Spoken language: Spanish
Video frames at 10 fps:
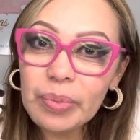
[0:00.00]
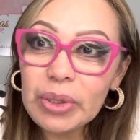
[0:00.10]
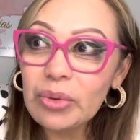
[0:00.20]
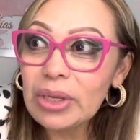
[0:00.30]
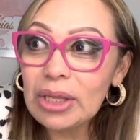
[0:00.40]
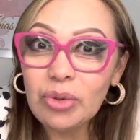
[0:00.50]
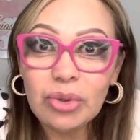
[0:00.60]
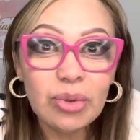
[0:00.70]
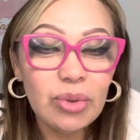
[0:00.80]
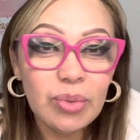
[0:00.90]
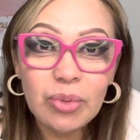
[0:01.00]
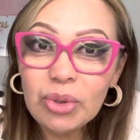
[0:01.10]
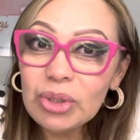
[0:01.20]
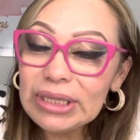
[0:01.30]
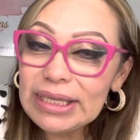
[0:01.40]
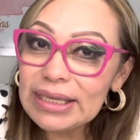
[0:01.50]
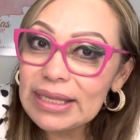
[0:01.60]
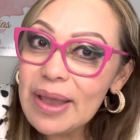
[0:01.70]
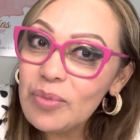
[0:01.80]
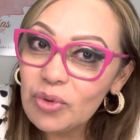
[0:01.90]
pero que no todo mundo
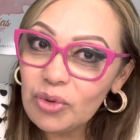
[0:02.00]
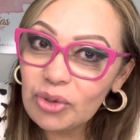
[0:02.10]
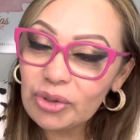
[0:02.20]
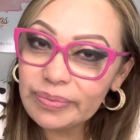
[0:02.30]
tiene amor,